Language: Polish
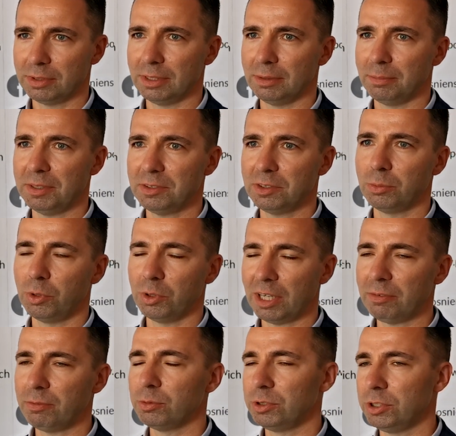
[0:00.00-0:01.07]
E, bez
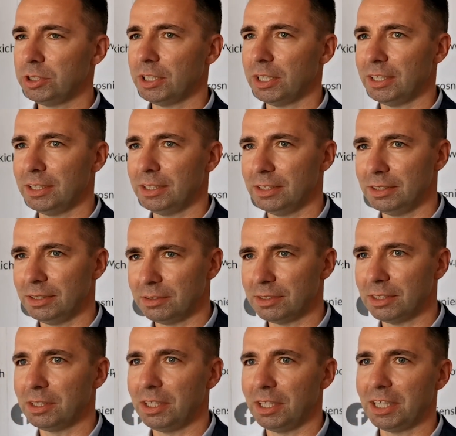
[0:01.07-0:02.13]
tomografu dzisiaj
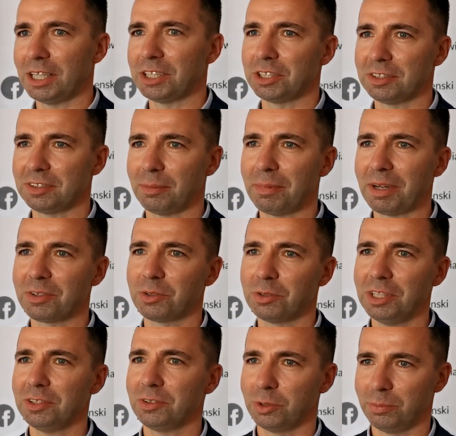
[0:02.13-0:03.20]
niestety lekarze za bardzo
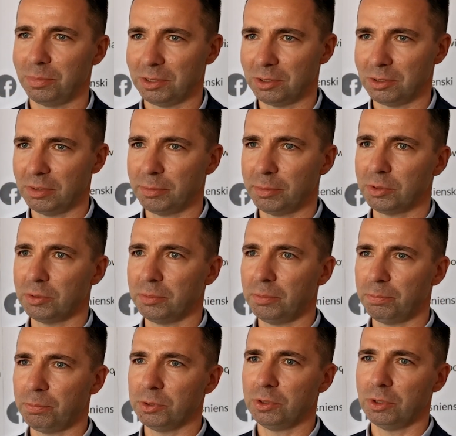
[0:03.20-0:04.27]
nie chcą pracować, bo, to,
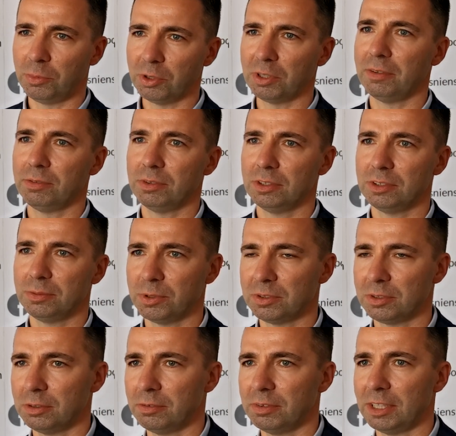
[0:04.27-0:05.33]
bo tomograf to jest
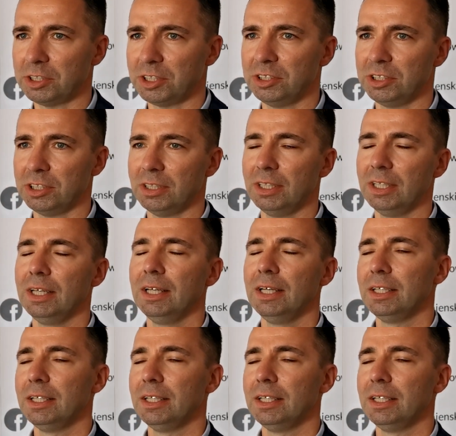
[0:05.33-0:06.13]
podstawowe narzędzie